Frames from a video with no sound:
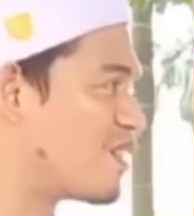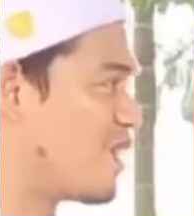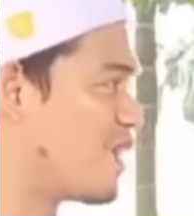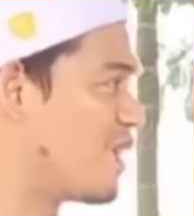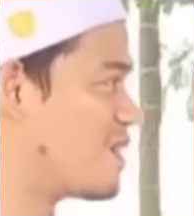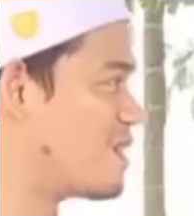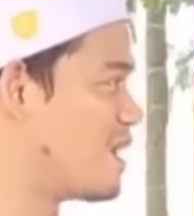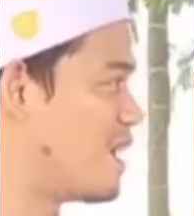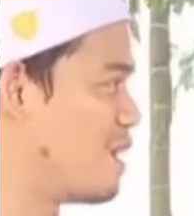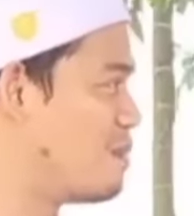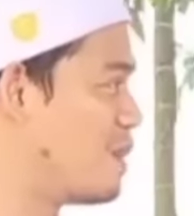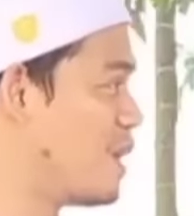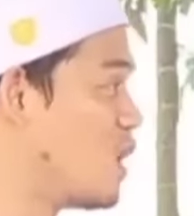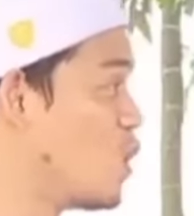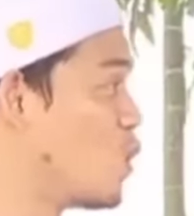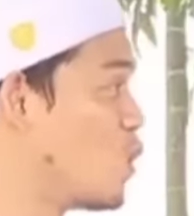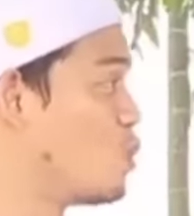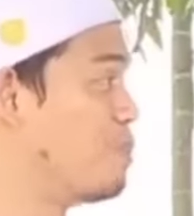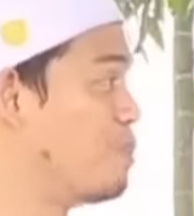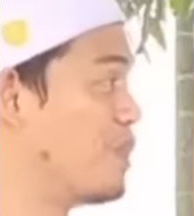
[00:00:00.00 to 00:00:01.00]
SAW
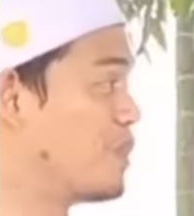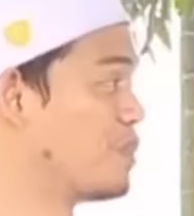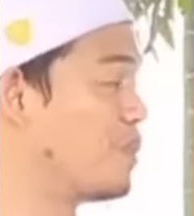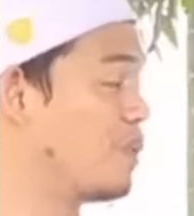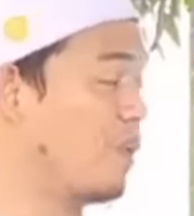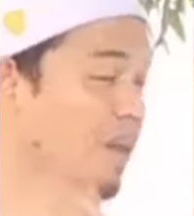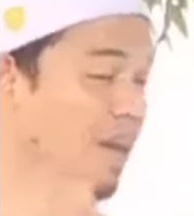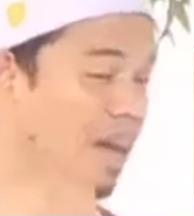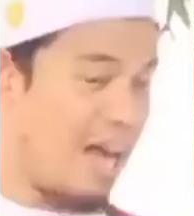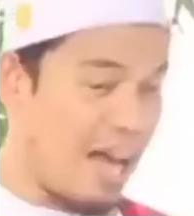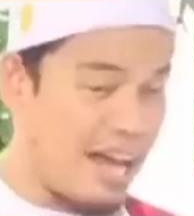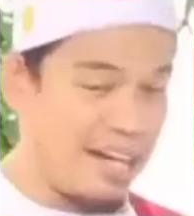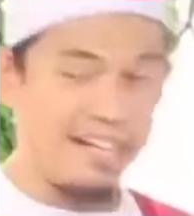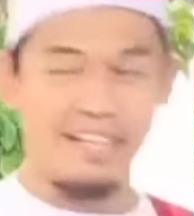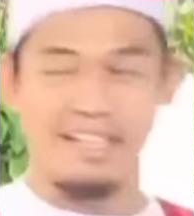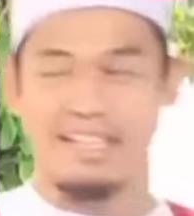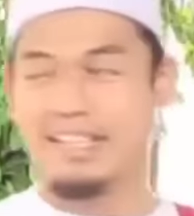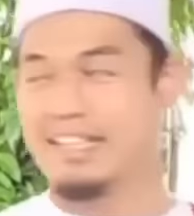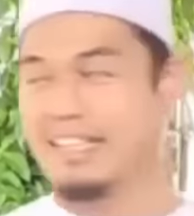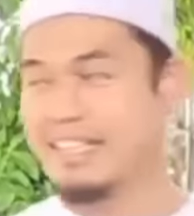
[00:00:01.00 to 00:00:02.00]
Ubaidullah
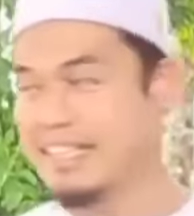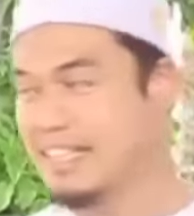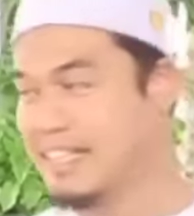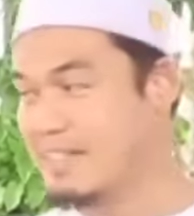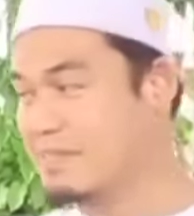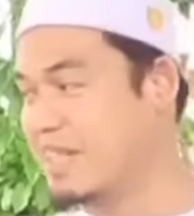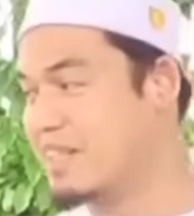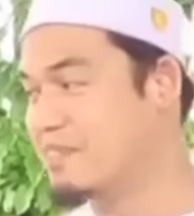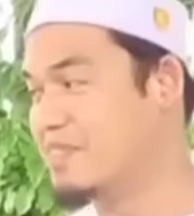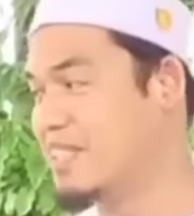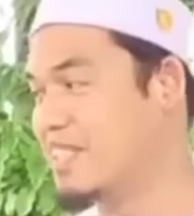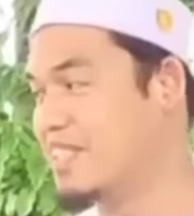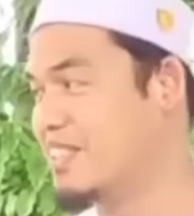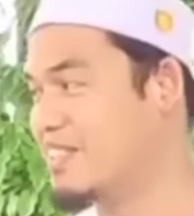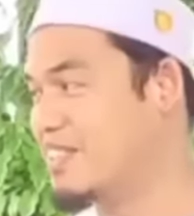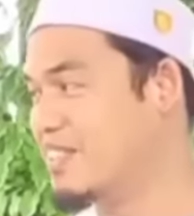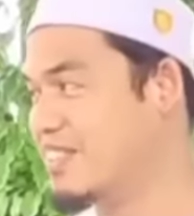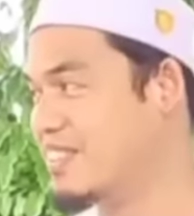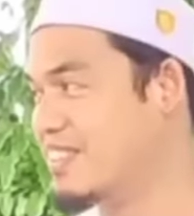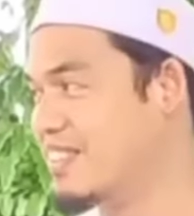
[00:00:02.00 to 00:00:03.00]
aneh dia bilang
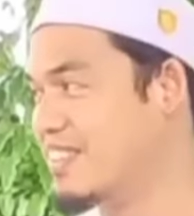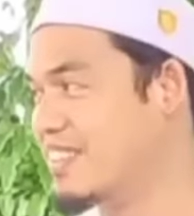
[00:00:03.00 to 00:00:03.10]
begitu